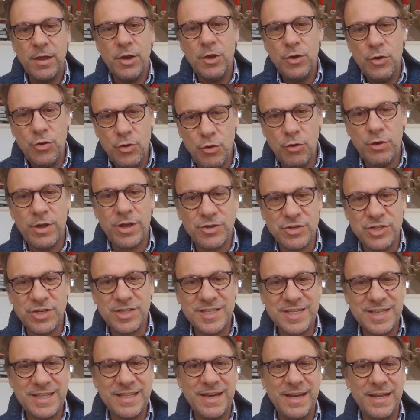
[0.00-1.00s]
noi
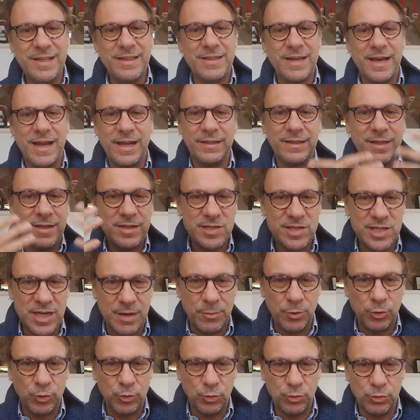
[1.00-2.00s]
agenzie delle entrate
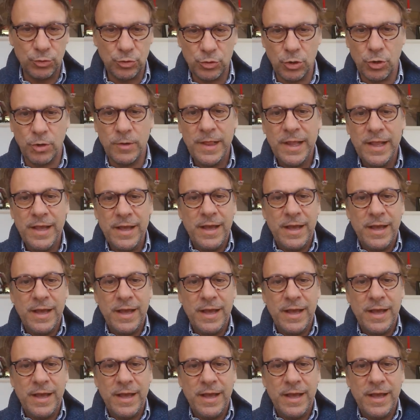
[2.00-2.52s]
siamo tutto.